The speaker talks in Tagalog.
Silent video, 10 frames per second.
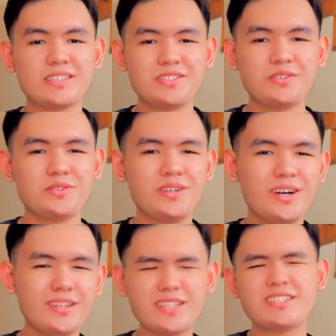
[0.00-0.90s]
So,
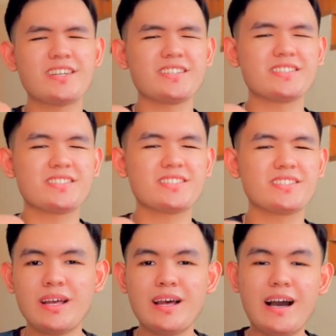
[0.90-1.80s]
that's nice.
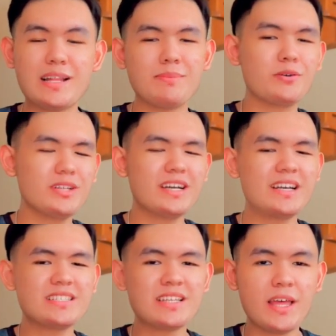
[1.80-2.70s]
At panghuli
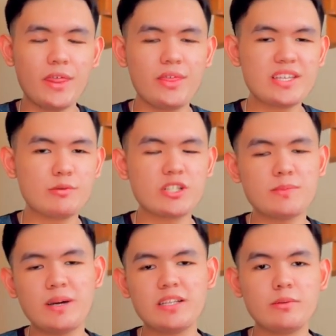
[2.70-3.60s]
guys, this watch
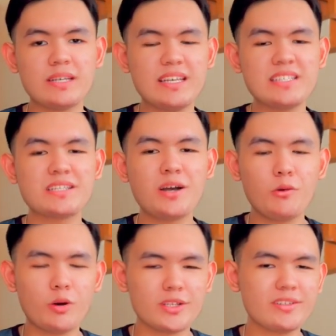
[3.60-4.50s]
by the way is
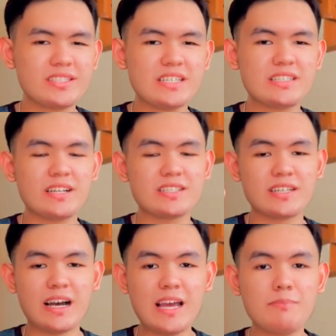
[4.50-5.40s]
water resistant ng
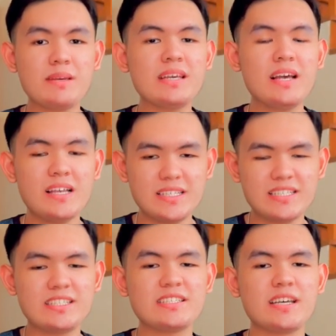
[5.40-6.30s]

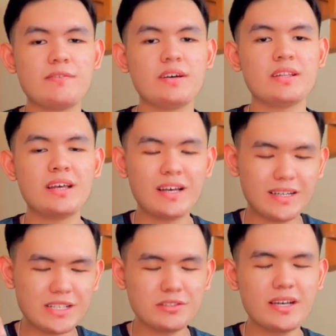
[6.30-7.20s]
IP67.
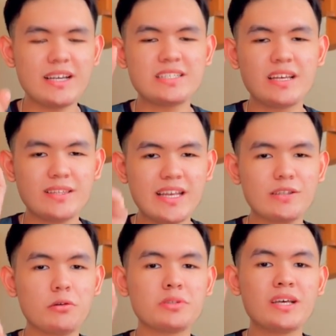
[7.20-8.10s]
Kaso guys, take
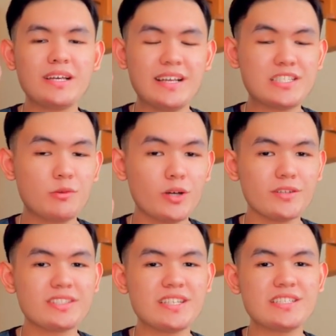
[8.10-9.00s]
note, it's water
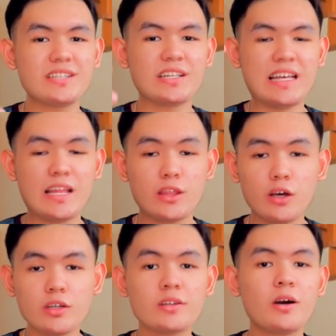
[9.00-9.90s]
resistant and
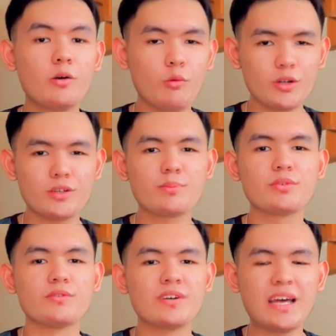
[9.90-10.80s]
not
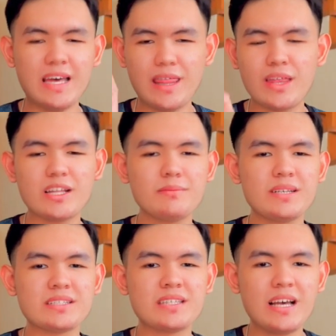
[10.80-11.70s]
waterproof. And that
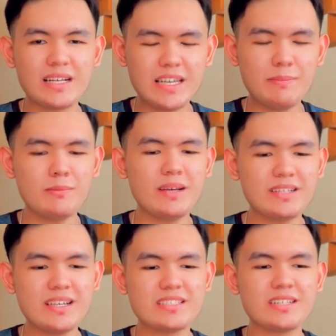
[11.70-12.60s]
means, keep in mind
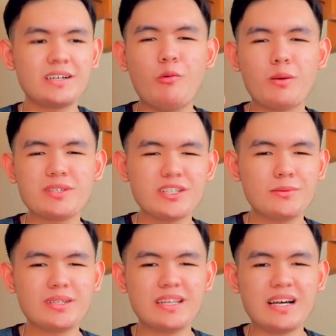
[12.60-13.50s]
guys na huwag masyado
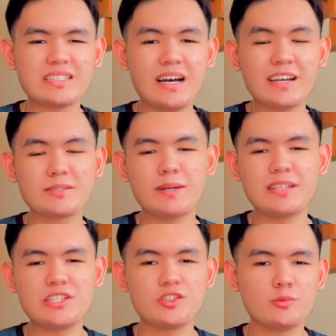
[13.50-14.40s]
mataas ang
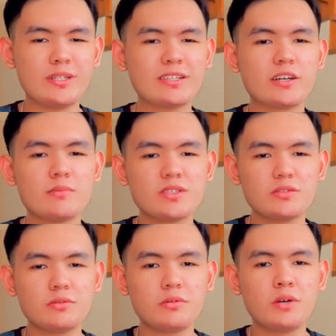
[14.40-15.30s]
expectation when it comes
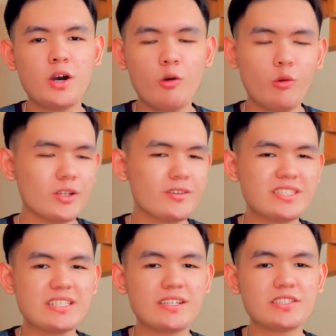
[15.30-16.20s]
to water
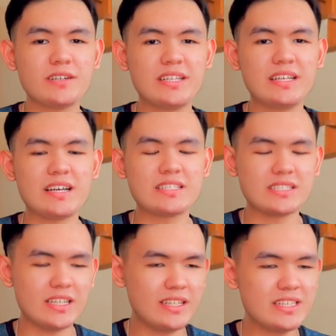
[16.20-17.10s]
resistance rating guys.
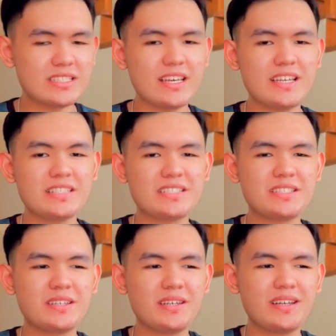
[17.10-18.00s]
Kasi in this
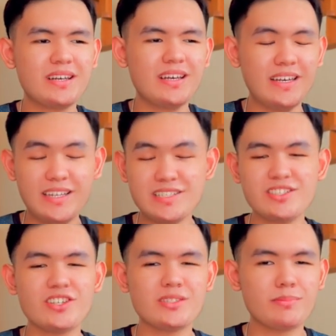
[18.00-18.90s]
case, it's
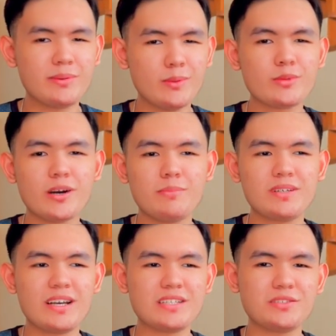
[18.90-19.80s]
just a premium copy
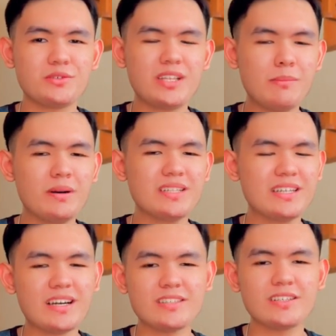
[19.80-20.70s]
guys. So dapat
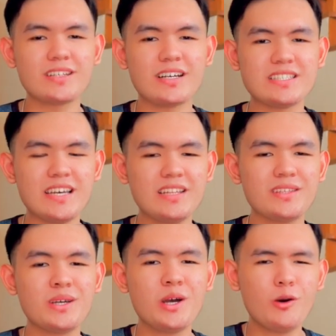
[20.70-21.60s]
ingatan guys
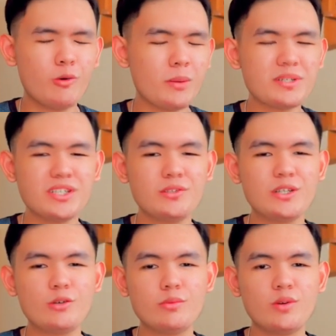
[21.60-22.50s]
and Huwag masyadong
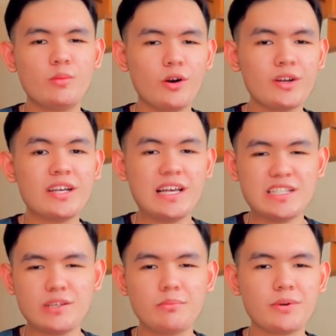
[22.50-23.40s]
ilublob or
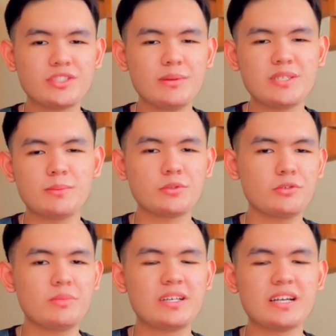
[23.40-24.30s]
isubmerge sa mismong
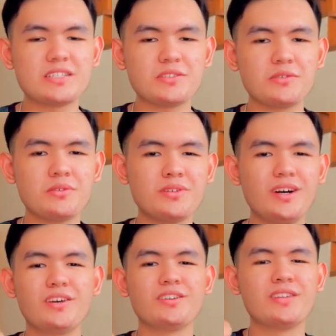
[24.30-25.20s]
tubig guys. So,
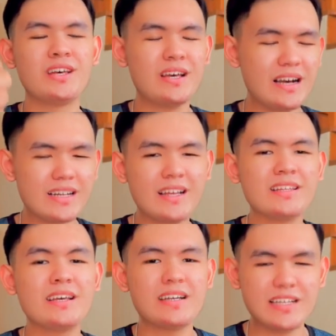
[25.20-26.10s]
ayan. Again,
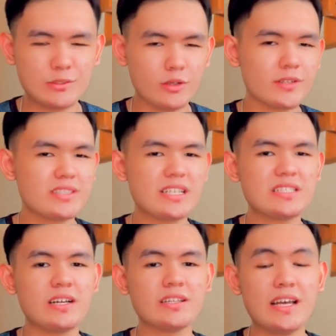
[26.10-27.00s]
it's water
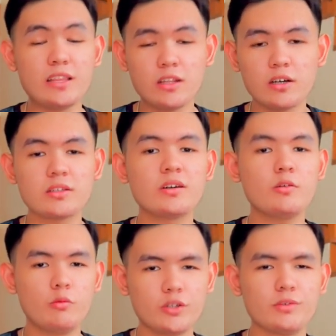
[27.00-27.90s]
resistant and not
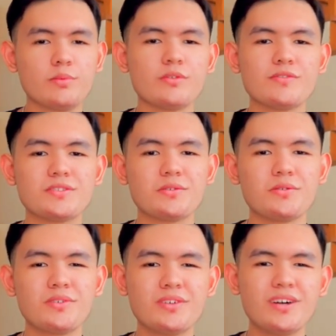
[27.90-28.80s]
waterproof. So,
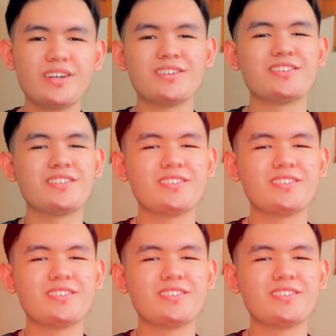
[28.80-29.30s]
ayan.